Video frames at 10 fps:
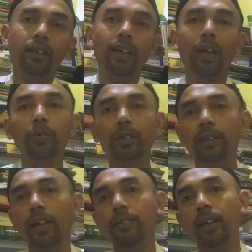lalu di
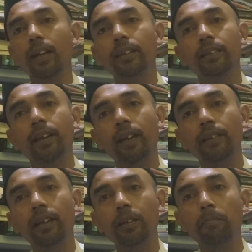tengah jalan
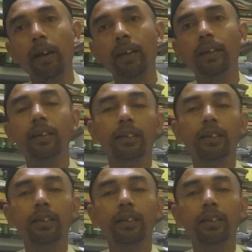ditraktir teman